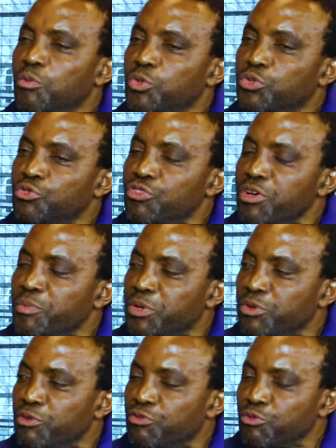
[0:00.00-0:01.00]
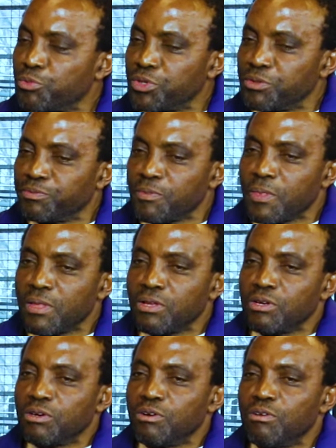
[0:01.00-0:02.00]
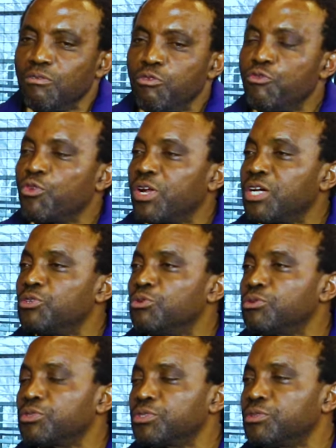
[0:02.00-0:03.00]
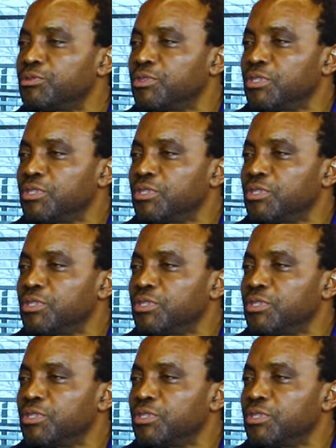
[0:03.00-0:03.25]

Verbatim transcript: Monsieur Jean-Emmanuel Fumbi, vous voilà donc